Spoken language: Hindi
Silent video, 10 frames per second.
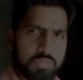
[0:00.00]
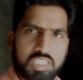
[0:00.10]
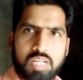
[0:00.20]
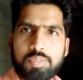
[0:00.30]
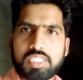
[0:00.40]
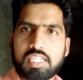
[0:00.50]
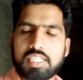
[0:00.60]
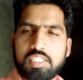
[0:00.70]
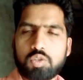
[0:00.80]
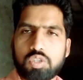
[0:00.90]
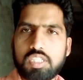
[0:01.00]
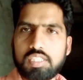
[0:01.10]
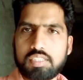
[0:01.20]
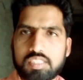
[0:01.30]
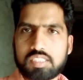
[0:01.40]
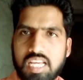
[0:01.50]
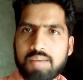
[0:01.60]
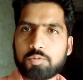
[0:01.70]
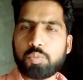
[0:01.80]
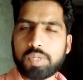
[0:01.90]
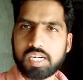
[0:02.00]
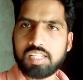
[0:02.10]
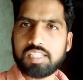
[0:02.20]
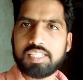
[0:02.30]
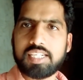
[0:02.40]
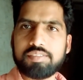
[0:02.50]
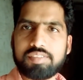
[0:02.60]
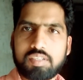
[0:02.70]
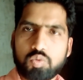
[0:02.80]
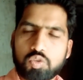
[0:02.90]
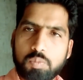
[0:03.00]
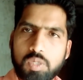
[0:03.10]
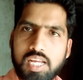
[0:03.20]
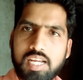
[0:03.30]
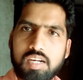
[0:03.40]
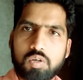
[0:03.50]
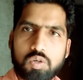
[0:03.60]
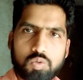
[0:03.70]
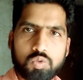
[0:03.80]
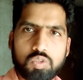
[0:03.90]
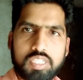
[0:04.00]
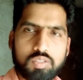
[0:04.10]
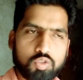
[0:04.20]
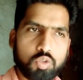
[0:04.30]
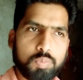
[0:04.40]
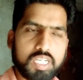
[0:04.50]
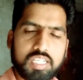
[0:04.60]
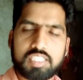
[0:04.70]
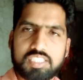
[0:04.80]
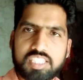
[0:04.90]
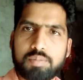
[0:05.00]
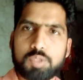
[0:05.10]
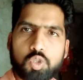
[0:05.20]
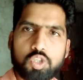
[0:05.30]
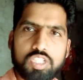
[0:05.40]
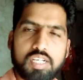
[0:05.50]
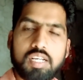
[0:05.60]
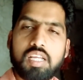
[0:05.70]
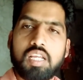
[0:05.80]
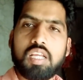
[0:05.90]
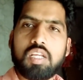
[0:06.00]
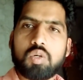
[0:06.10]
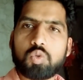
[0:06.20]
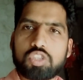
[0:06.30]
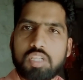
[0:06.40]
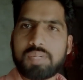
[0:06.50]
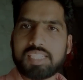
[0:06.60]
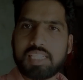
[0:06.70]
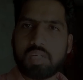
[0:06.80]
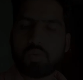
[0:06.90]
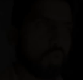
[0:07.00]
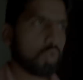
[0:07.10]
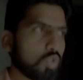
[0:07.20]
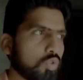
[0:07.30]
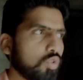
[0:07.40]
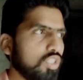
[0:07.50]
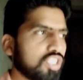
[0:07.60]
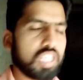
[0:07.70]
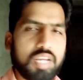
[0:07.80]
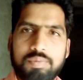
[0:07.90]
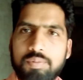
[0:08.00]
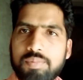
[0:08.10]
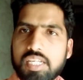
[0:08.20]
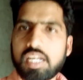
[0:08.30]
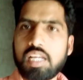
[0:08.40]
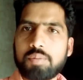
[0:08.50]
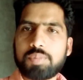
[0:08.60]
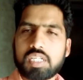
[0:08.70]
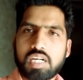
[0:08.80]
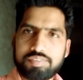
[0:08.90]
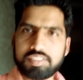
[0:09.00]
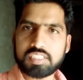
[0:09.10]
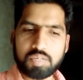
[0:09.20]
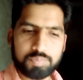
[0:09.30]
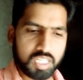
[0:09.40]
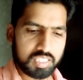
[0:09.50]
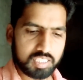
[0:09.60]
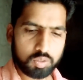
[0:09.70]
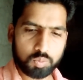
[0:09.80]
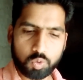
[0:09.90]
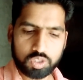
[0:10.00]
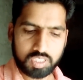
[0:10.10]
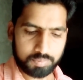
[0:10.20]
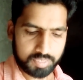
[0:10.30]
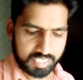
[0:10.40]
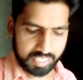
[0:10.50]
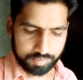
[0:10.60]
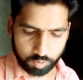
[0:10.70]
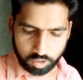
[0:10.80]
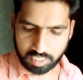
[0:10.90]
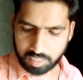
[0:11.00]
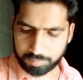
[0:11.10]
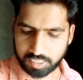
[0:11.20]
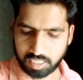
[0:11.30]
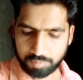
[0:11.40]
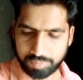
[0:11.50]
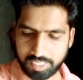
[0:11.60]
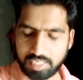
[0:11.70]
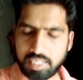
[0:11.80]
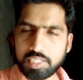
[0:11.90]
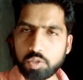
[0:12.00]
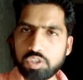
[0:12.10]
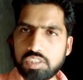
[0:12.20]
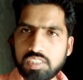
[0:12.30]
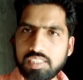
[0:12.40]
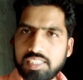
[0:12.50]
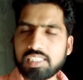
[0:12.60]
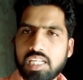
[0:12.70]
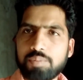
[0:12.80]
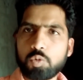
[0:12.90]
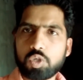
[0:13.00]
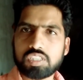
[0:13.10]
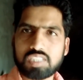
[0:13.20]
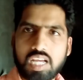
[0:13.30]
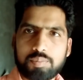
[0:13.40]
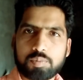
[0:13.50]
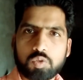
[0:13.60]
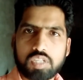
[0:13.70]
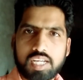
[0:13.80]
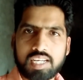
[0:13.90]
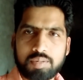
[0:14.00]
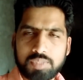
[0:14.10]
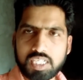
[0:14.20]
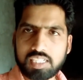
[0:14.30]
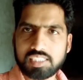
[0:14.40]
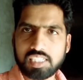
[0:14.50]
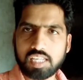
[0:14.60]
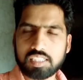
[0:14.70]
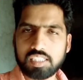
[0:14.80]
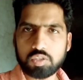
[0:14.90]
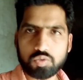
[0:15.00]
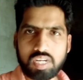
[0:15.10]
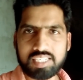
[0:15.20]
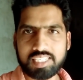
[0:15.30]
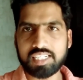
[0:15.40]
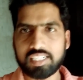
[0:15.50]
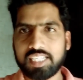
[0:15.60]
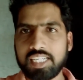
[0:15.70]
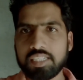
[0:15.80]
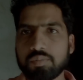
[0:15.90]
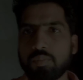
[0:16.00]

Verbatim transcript: जान पहचान के जो कि सांप को पकड़ लेते हैं फिर उनको बुलाया और उन्होंने उसको पकड़ कर जंगल में छोड़ दिया उसके बाद क्या हुआ तो दोस्तों इस गर्मी में क्या यहाँ पे काफी सांप निकलते हैं तो बहुत ही हमें केयरफुली रहना पड़ता है यहाँ पे क्योंकि जितने तेज गर्मी होगी सांप को क्या गर्मी ज्यादा अच्छी नहीं लगती तो वो ऐसे ही करते हैं